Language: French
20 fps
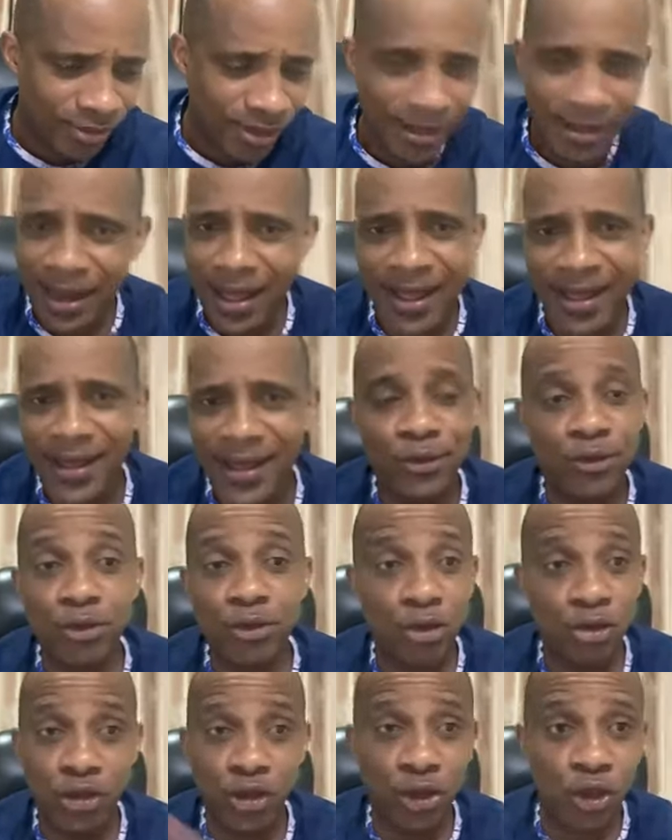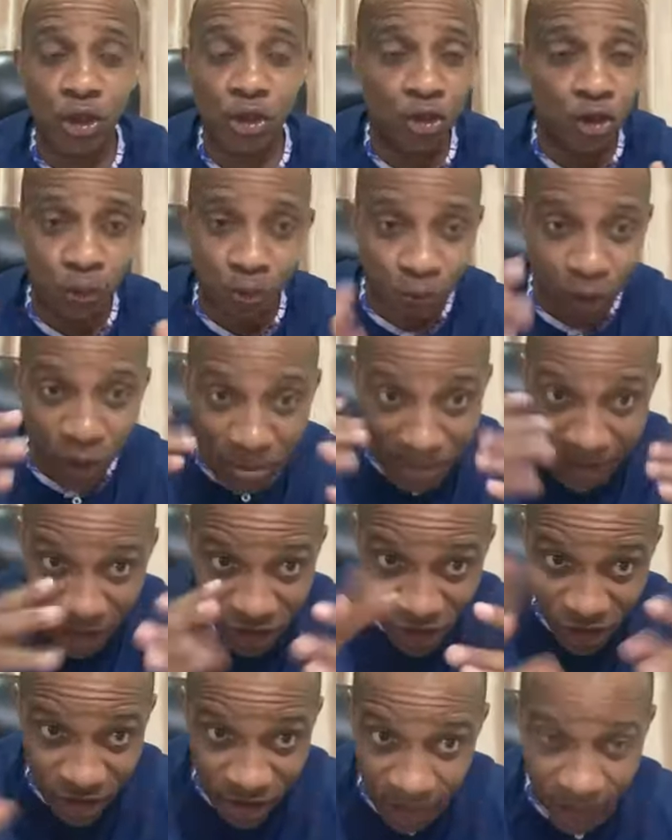la haine, tout ce que tu peux
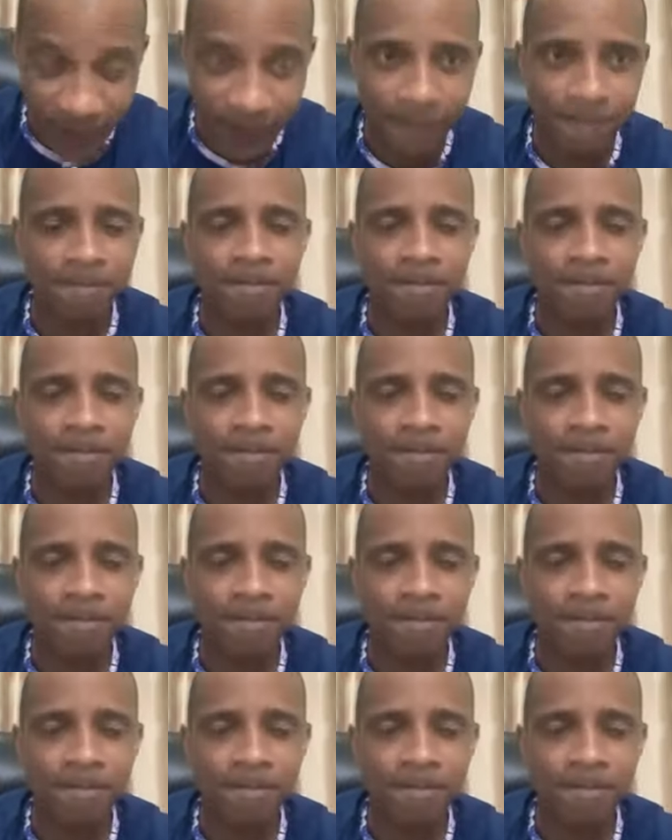imaginer